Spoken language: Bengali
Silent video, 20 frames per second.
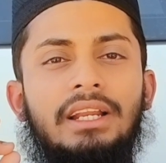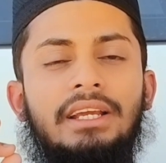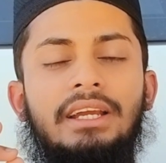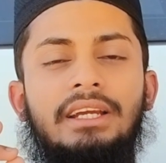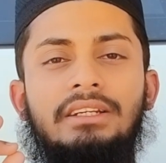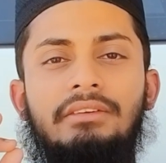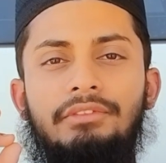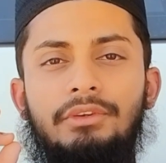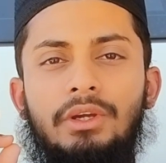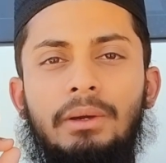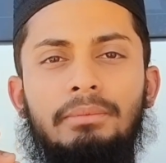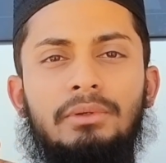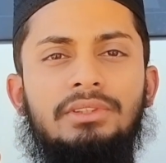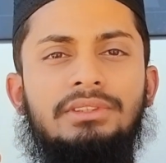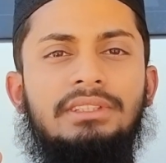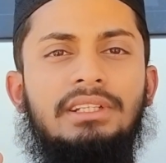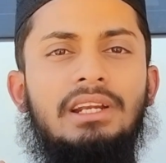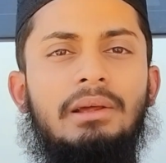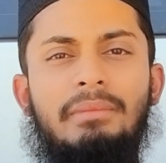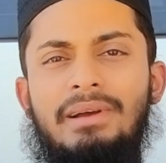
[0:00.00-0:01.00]
কালকে একটা ভিডিও আপলোড
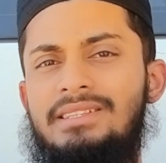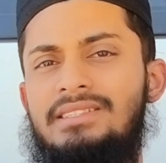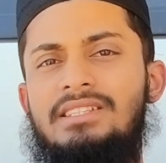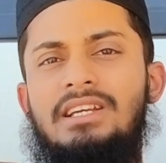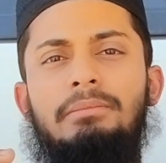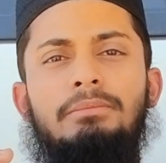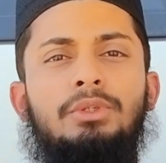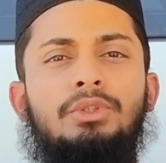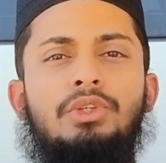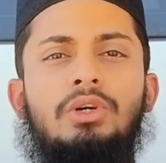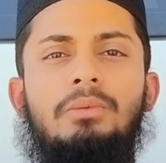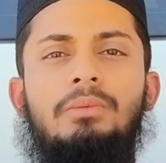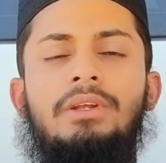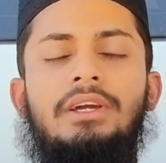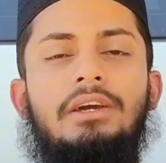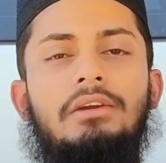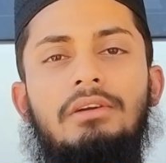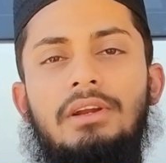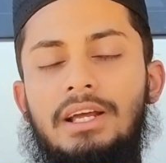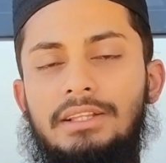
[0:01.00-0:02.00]
করছিলাম আজকে আপলোড করবো
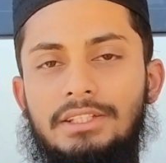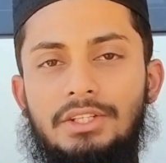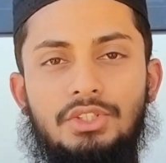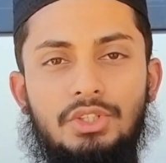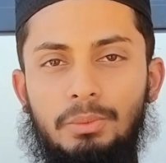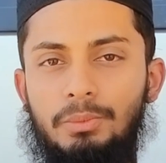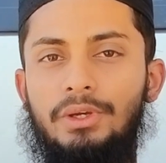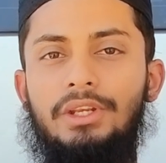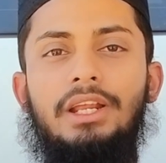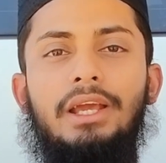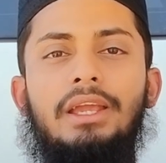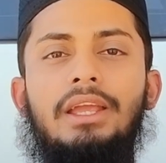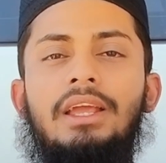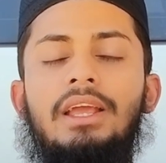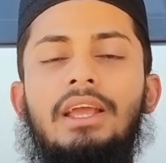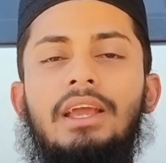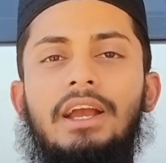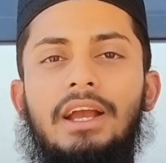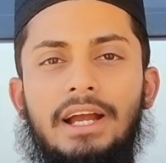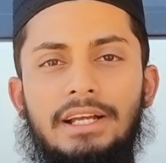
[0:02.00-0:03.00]
না কারণ হাতে সময় নাই
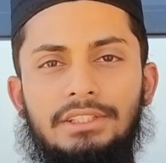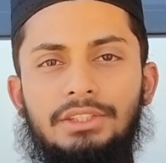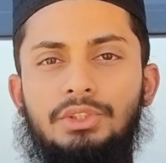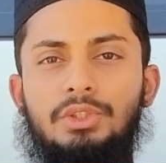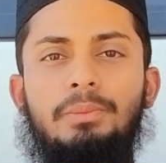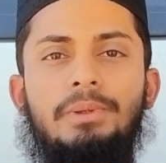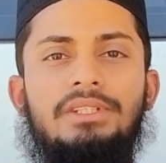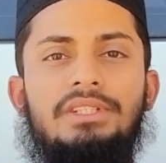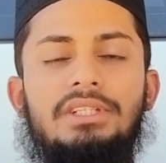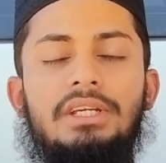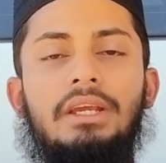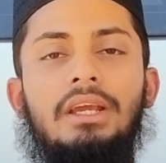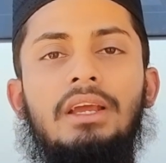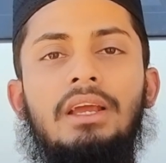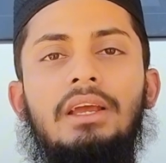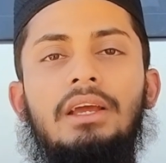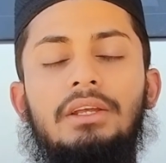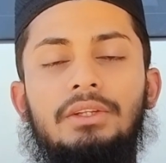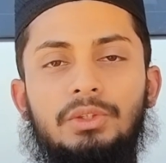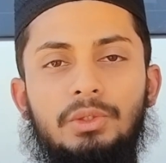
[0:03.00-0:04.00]
কাজ একটু বেশি
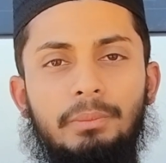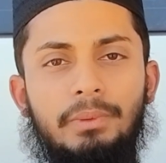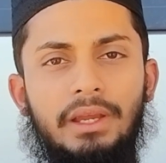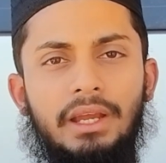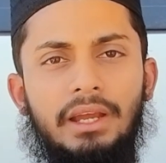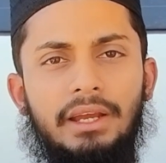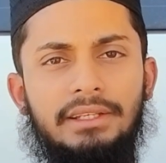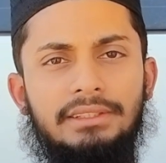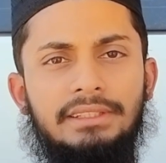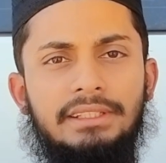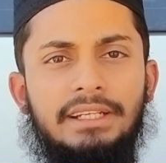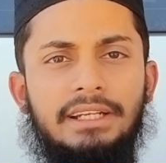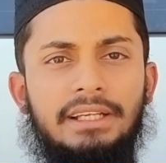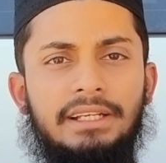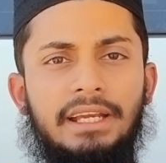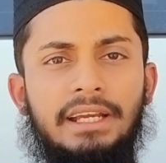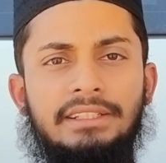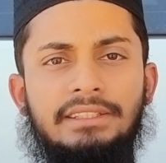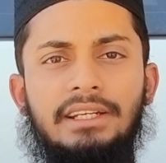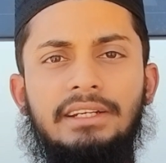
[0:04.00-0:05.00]
তবে এই যে
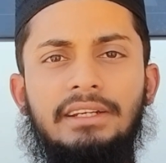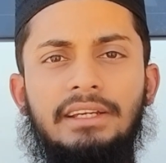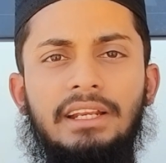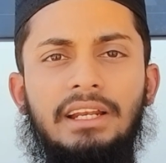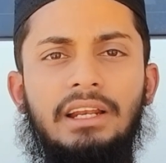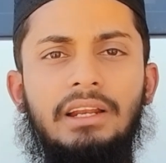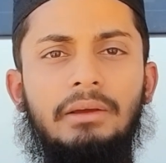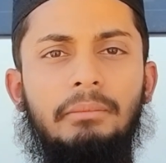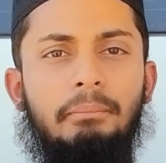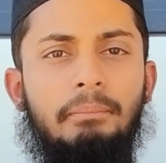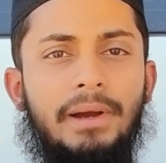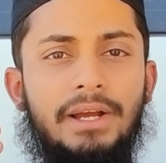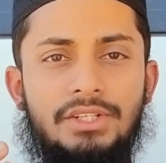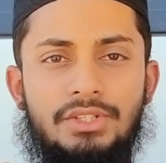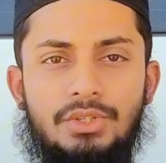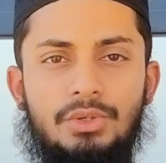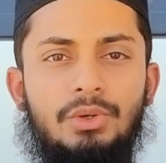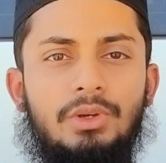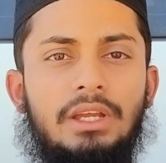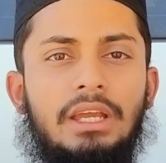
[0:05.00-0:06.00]
দেখেন একটা রিল
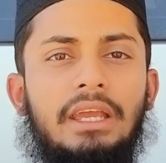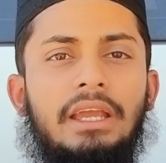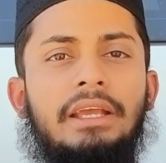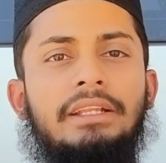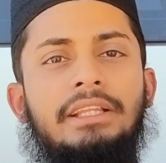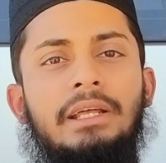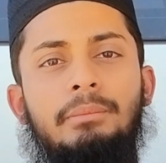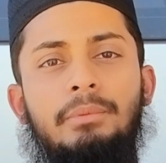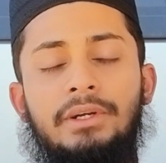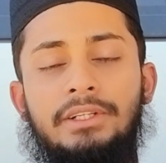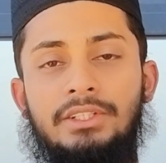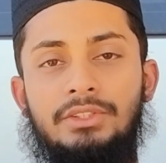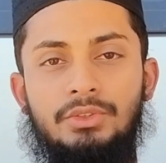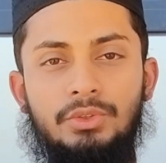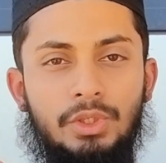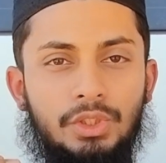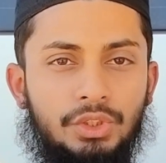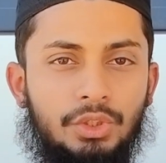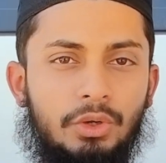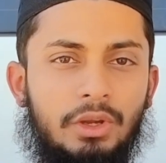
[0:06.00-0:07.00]
পাঁচশো কে তারপর একটা
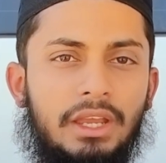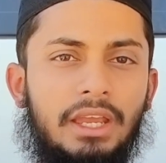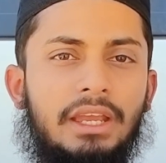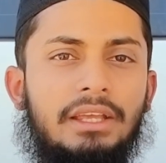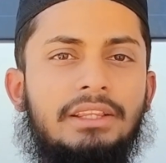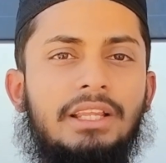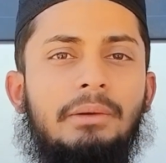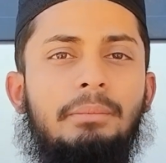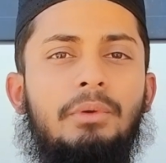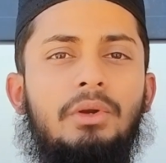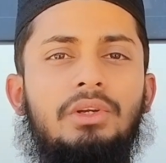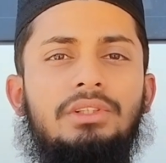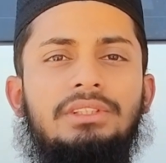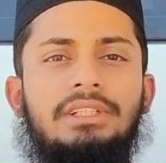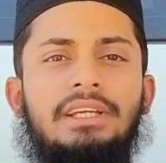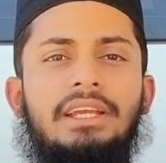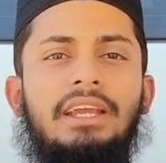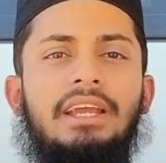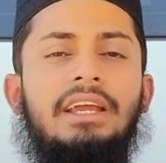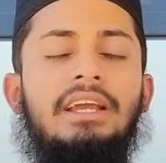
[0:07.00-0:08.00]
ছয়শো কে তারপর
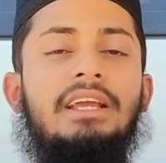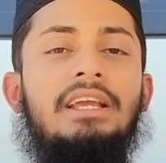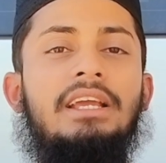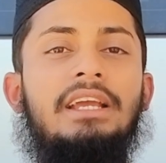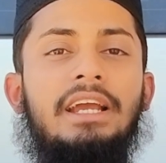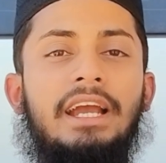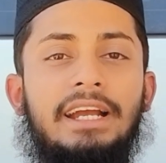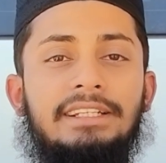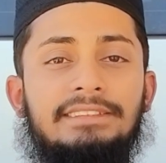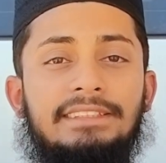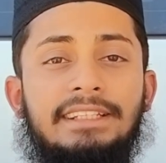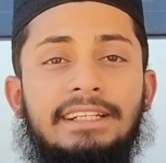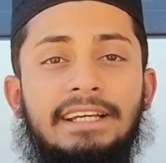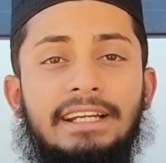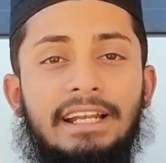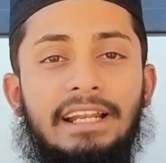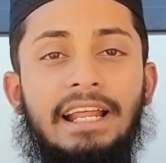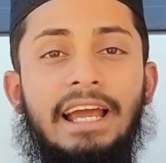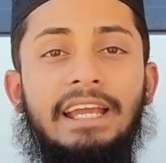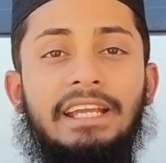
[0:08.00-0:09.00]
হচ্ছে গিয়ে এই যে
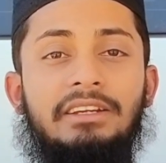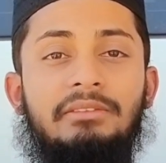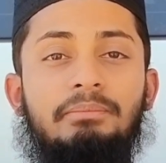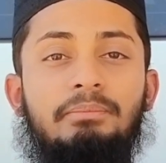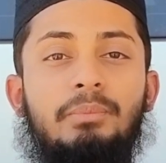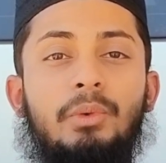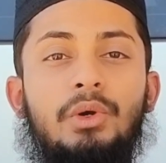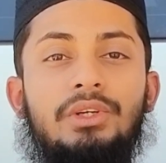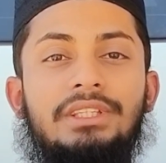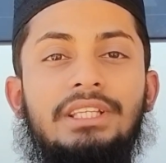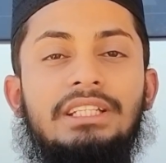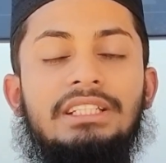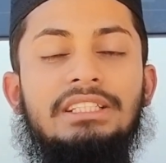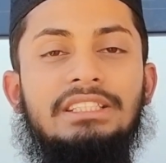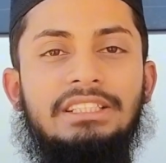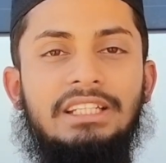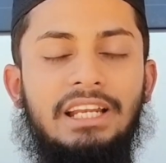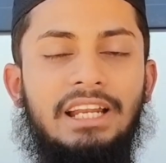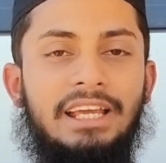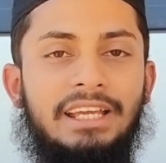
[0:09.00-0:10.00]
দেখেন লাইক
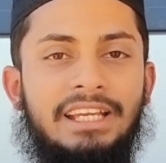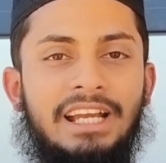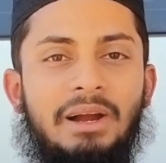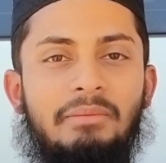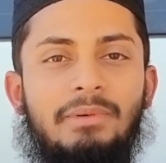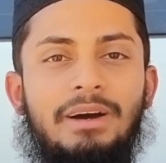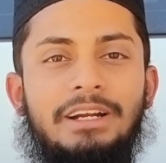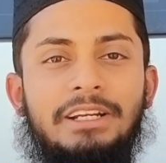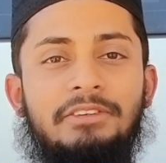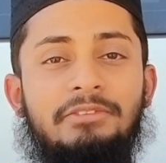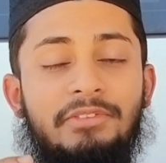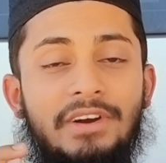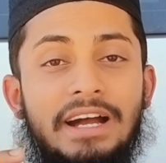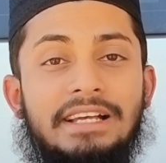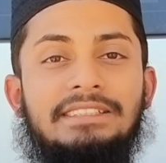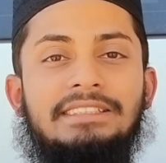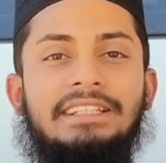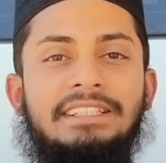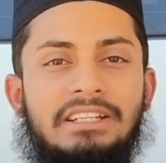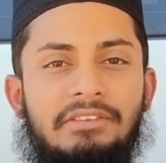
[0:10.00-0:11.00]
পঁয়ত্রিশকে লাইক আমার এই
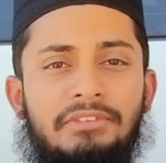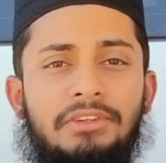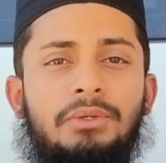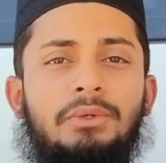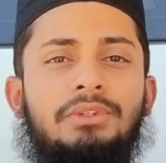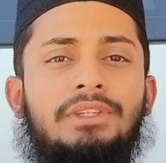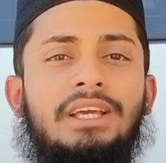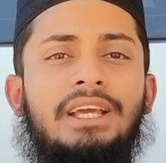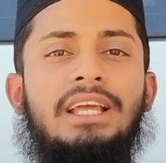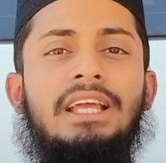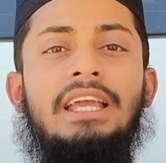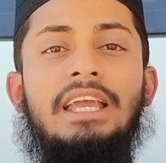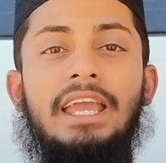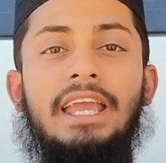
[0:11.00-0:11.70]
ফার্স্ট একটা ভিডিওতে